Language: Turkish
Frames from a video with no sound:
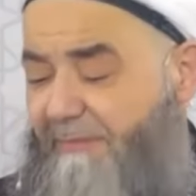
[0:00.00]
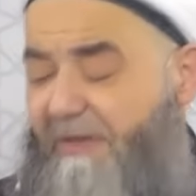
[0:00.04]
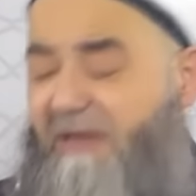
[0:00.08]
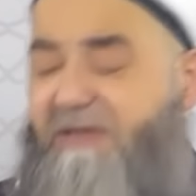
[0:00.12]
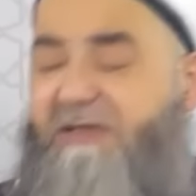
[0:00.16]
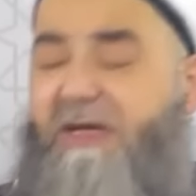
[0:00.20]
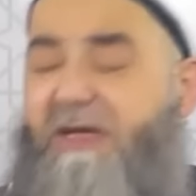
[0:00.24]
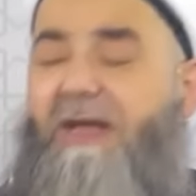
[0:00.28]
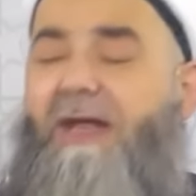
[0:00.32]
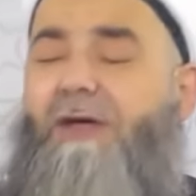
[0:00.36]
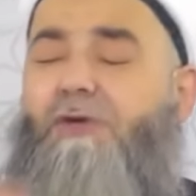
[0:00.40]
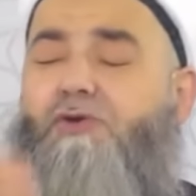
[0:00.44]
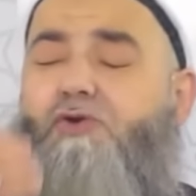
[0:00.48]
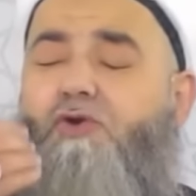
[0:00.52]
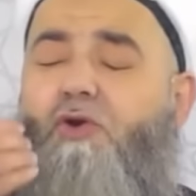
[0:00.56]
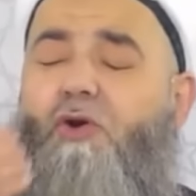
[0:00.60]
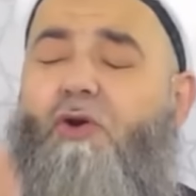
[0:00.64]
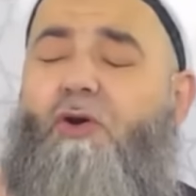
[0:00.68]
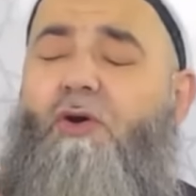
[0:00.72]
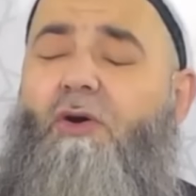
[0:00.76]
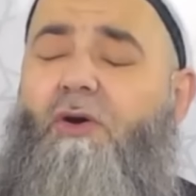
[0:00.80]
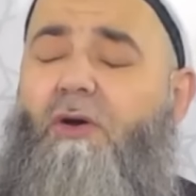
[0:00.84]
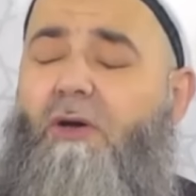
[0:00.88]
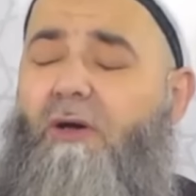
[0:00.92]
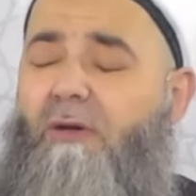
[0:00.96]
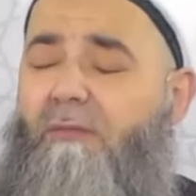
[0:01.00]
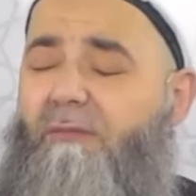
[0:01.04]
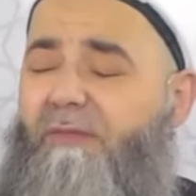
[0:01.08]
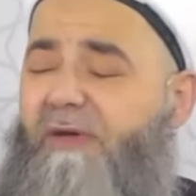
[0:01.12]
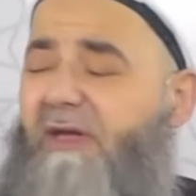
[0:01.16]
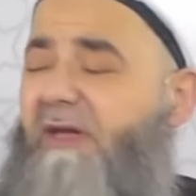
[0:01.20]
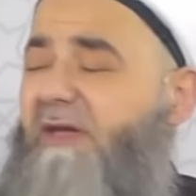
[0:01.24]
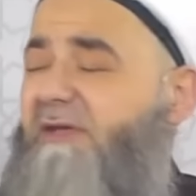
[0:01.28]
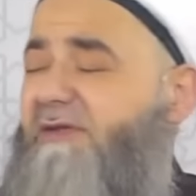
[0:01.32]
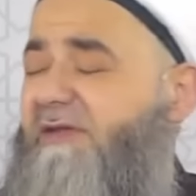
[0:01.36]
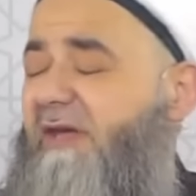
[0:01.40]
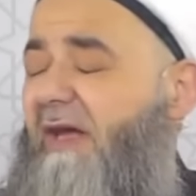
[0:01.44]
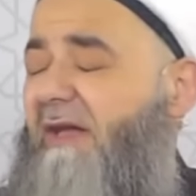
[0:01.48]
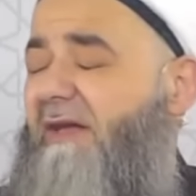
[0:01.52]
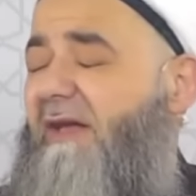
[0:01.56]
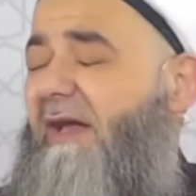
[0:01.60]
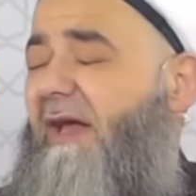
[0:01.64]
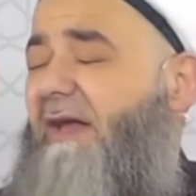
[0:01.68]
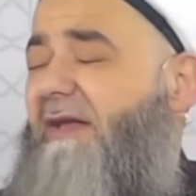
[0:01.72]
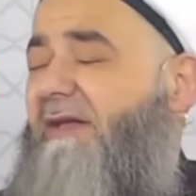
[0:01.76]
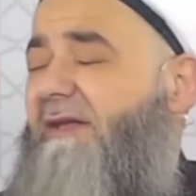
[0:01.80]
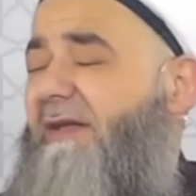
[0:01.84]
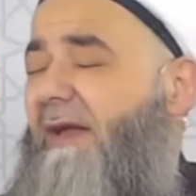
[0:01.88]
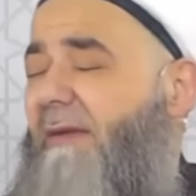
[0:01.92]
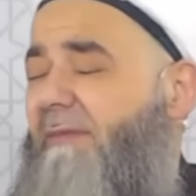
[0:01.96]
mesele şu bir insanın
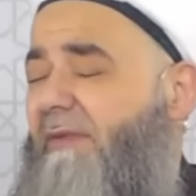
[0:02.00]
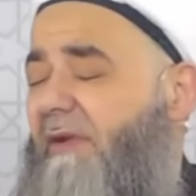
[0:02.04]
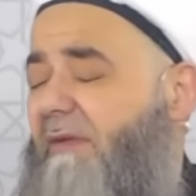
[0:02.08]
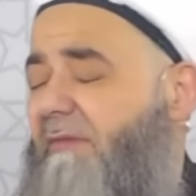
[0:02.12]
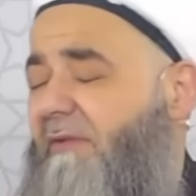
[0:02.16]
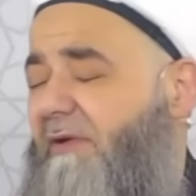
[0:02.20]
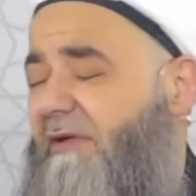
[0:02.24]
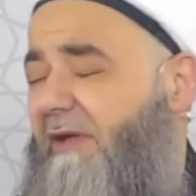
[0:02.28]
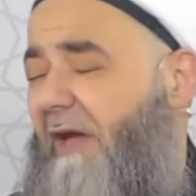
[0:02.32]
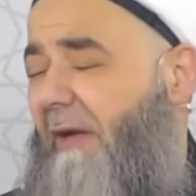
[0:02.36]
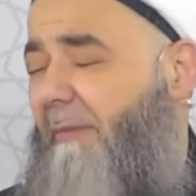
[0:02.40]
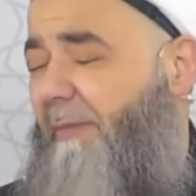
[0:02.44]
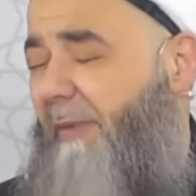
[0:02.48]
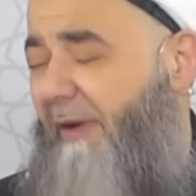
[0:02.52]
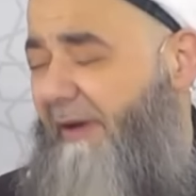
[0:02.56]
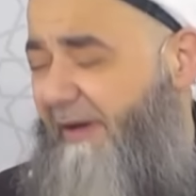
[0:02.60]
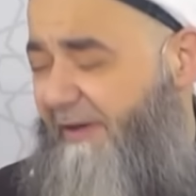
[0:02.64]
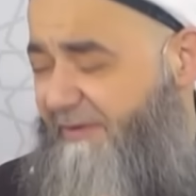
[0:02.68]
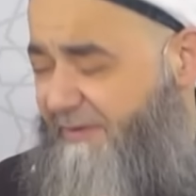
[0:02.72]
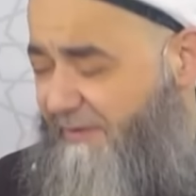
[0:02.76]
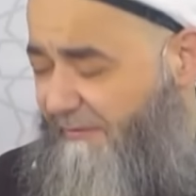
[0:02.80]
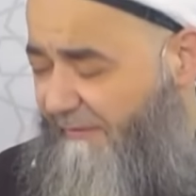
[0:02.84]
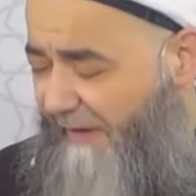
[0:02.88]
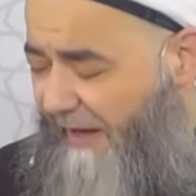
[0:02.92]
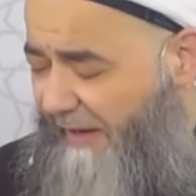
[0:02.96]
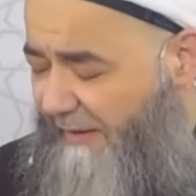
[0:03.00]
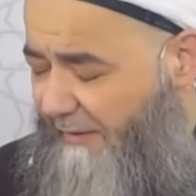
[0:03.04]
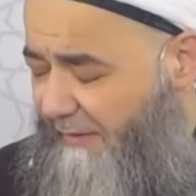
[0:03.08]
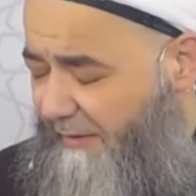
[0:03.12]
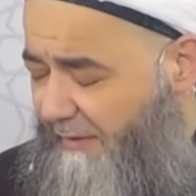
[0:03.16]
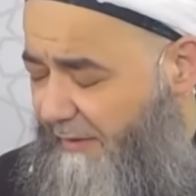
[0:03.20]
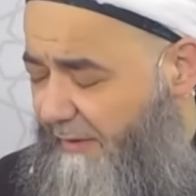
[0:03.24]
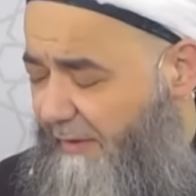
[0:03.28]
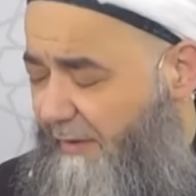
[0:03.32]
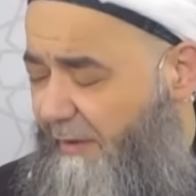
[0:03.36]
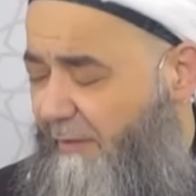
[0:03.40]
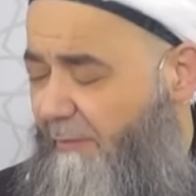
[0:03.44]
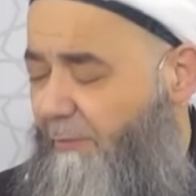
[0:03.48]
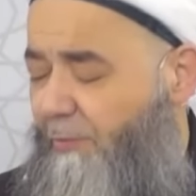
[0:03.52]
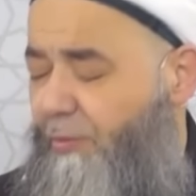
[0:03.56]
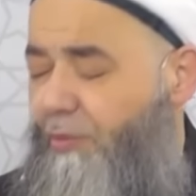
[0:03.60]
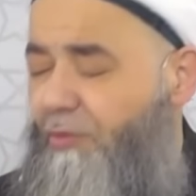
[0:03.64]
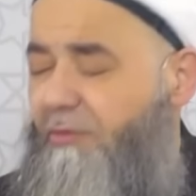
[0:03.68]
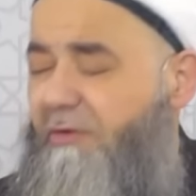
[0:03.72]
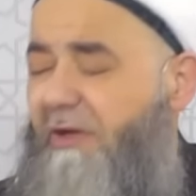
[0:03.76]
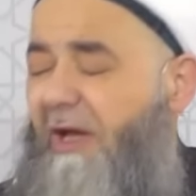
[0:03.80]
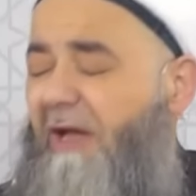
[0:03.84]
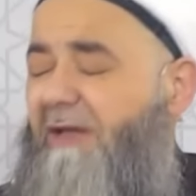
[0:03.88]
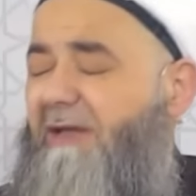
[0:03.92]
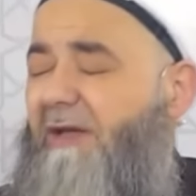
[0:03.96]
elinde bir miktar parası var.
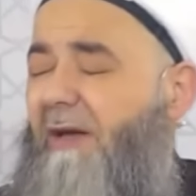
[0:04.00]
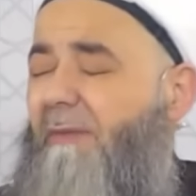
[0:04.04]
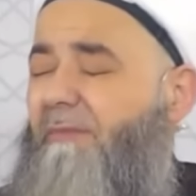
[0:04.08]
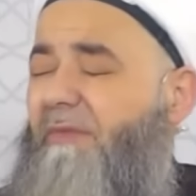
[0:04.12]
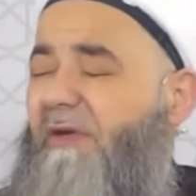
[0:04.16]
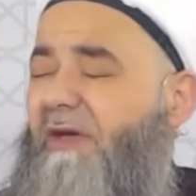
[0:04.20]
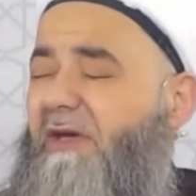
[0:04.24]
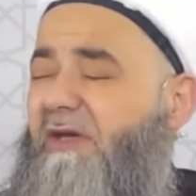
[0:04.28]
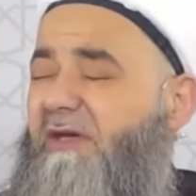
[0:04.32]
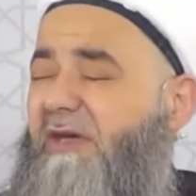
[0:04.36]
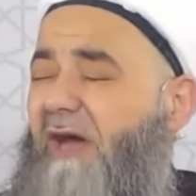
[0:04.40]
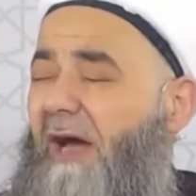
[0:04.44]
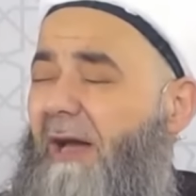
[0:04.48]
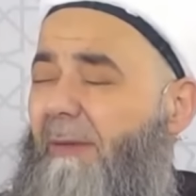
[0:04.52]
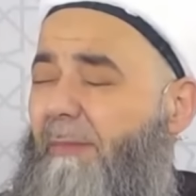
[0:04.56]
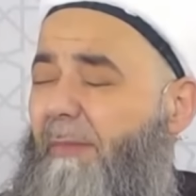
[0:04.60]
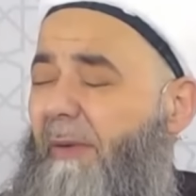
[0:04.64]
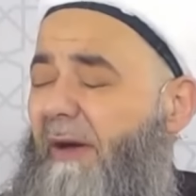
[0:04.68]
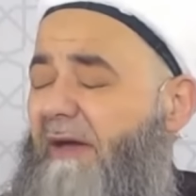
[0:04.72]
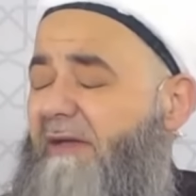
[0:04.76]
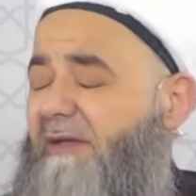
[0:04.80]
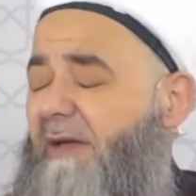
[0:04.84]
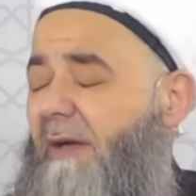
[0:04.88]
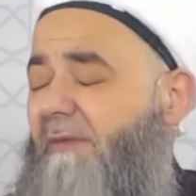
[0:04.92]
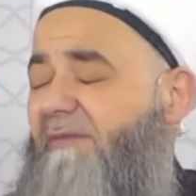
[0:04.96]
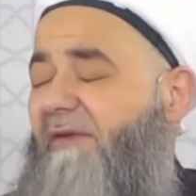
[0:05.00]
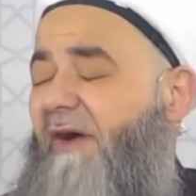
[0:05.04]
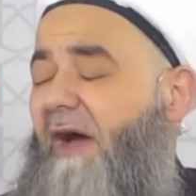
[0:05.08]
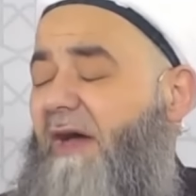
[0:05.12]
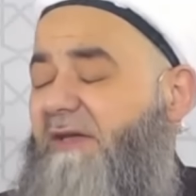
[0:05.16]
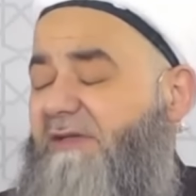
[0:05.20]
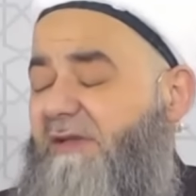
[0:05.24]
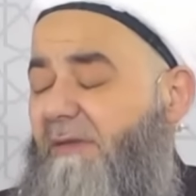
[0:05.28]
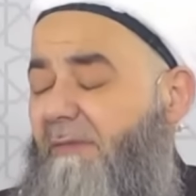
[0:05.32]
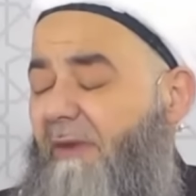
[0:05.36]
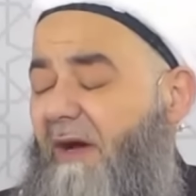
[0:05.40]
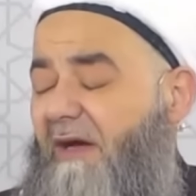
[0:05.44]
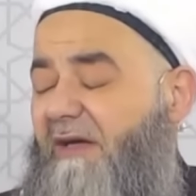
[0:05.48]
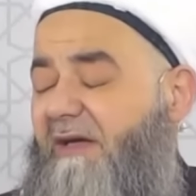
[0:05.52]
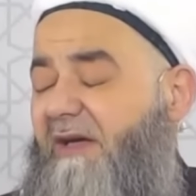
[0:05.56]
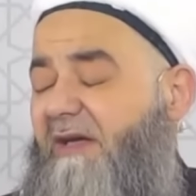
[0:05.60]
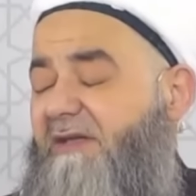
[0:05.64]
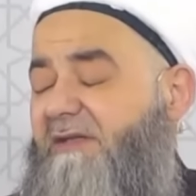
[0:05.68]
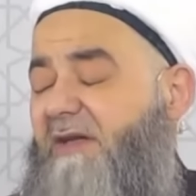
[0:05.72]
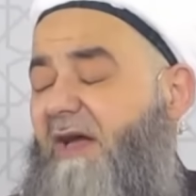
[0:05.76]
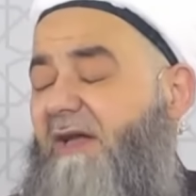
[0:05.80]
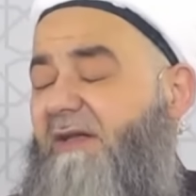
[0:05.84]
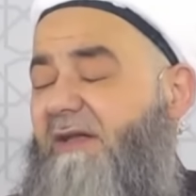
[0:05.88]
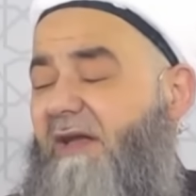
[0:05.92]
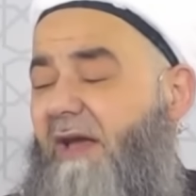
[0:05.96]
Bundan da bir kar payı faizli
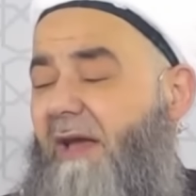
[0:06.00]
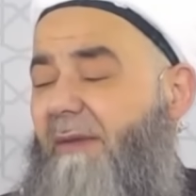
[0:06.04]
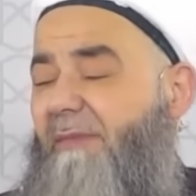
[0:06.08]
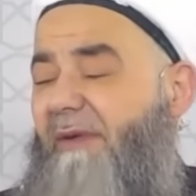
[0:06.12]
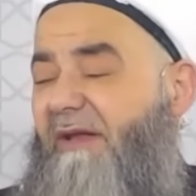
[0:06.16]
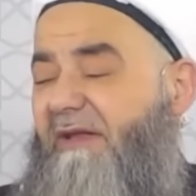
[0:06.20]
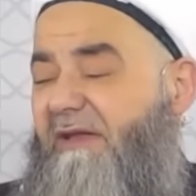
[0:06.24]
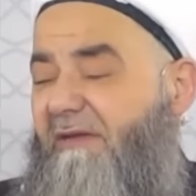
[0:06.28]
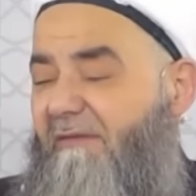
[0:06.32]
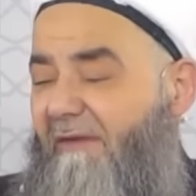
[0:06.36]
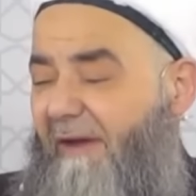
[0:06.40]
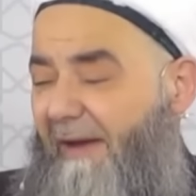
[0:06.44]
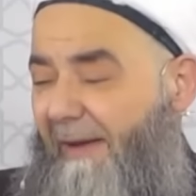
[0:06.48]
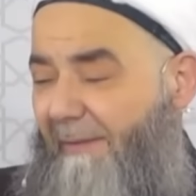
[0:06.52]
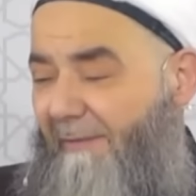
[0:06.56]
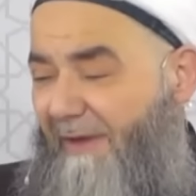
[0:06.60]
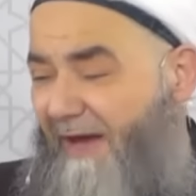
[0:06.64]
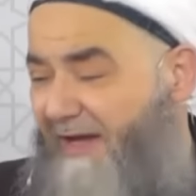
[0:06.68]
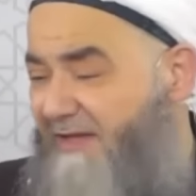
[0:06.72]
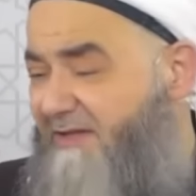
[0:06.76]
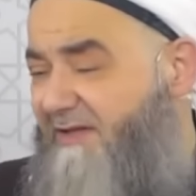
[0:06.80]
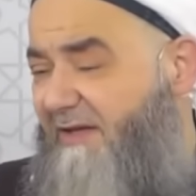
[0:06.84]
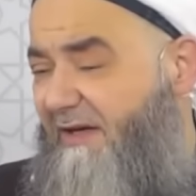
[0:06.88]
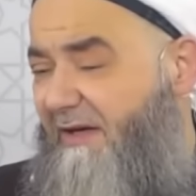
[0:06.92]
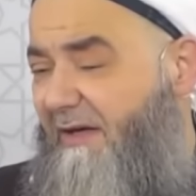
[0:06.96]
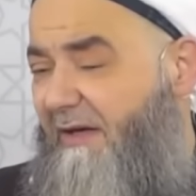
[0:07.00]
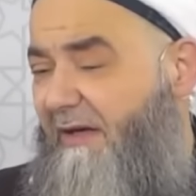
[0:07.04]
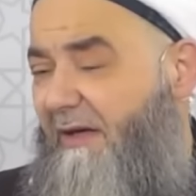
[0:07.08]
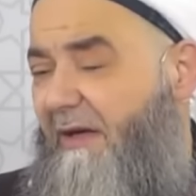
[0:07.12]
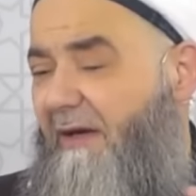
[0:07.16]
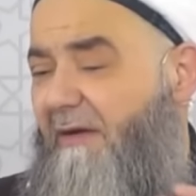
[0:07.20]
bankaya zaten ebedi veremez.